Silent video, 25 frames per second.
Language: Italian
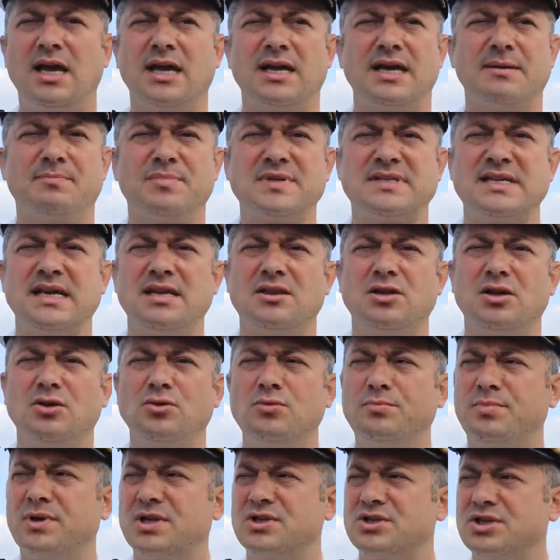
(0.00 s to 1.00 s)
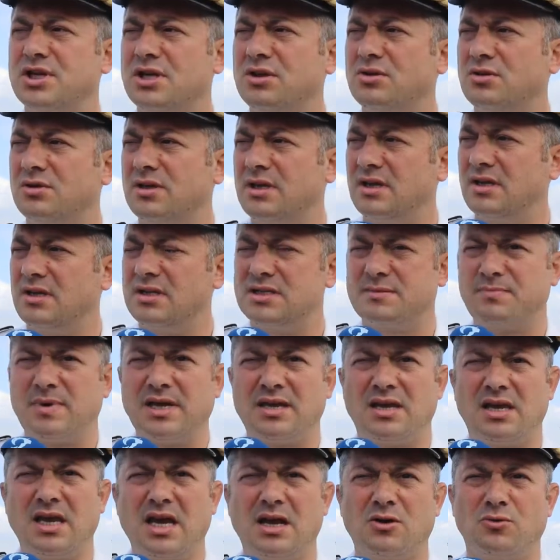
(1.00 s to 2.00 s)
Rappresenta l'1% degli
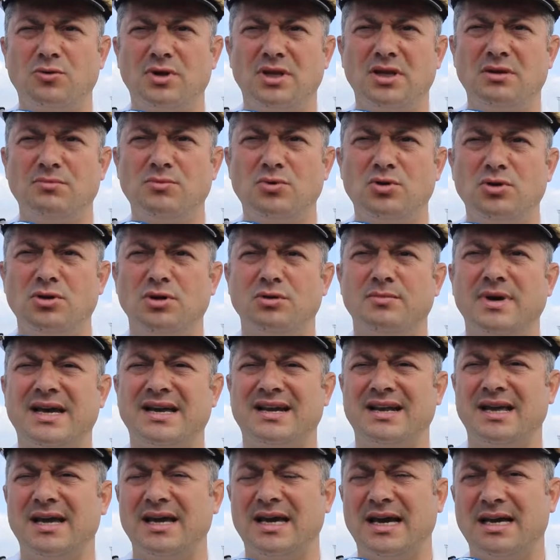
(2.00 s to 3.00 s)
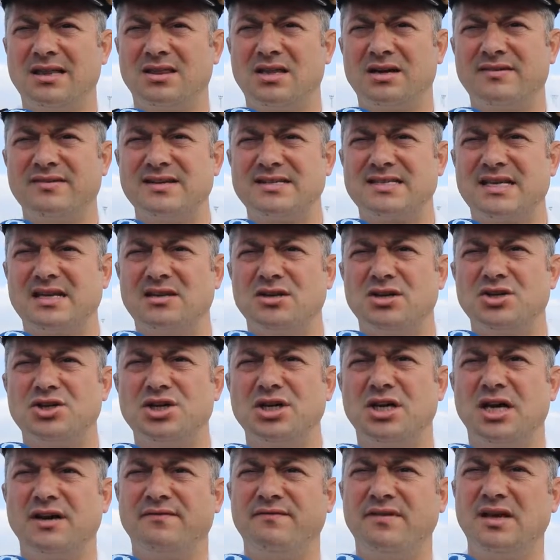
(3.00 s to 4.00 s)
specchi acquei del mondo ma è attraversata da
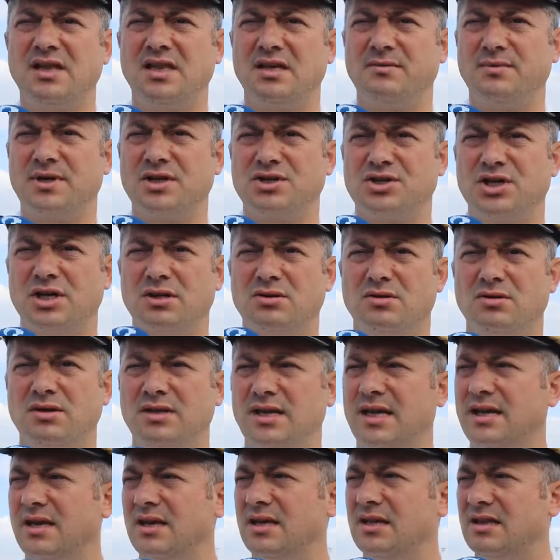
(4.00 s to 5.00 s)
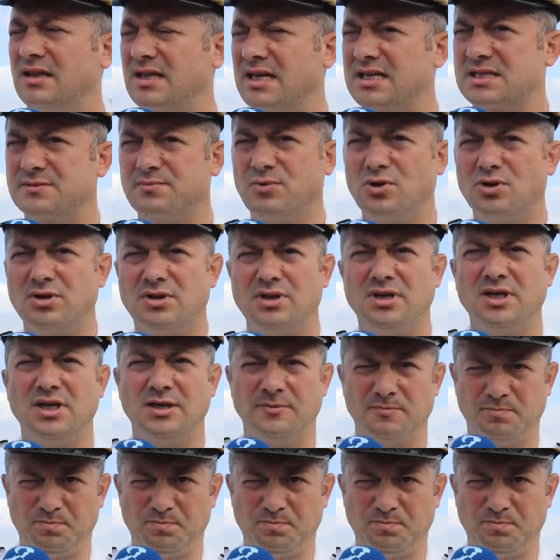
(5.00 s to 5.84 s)
circa il 20% dei trasporti